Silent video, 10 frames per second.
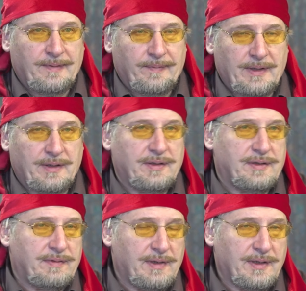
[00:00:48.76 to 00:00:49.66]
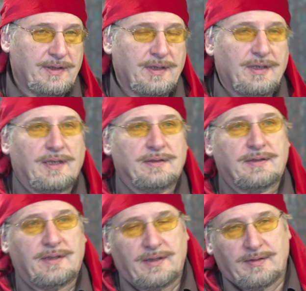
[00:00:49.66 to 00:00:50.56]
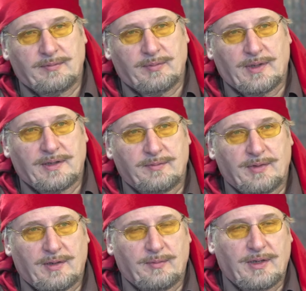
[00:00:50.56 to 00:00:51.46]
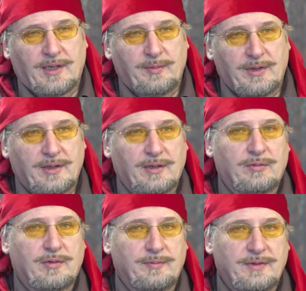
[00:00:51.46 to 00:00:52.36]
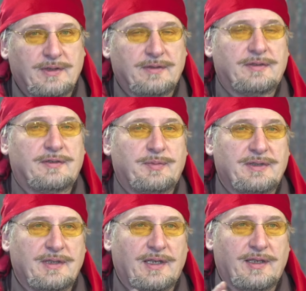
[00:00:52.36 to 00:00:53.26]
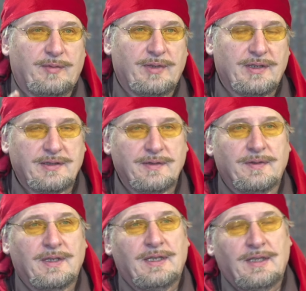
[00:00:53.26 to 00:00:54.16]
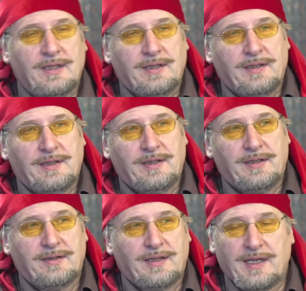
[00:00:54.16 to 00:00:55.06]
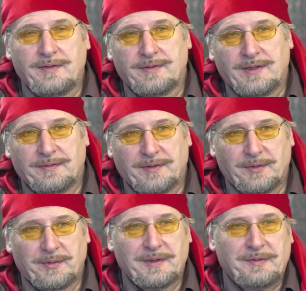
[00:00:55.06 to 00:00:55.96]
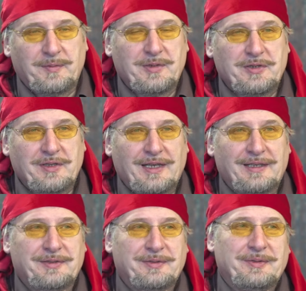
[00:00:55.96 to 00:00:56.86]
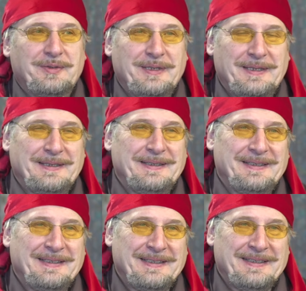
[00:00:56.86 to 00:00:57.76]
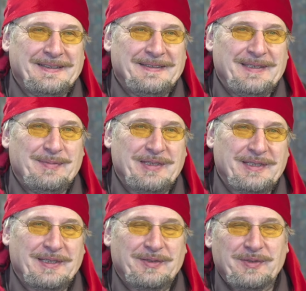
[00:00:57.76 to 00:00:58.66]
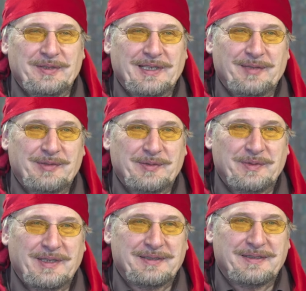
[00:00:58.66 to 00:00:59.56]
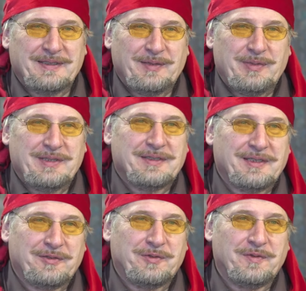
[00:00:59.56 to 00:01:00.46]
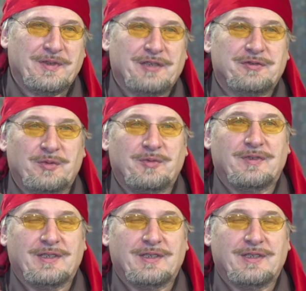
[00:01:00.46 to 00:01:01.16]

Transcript: Это действительно гигантские по размерам камеры, которым делался специальный объектив. И наивные фотографы мечтали, что именно такой камеры удастся добиться какого-то особого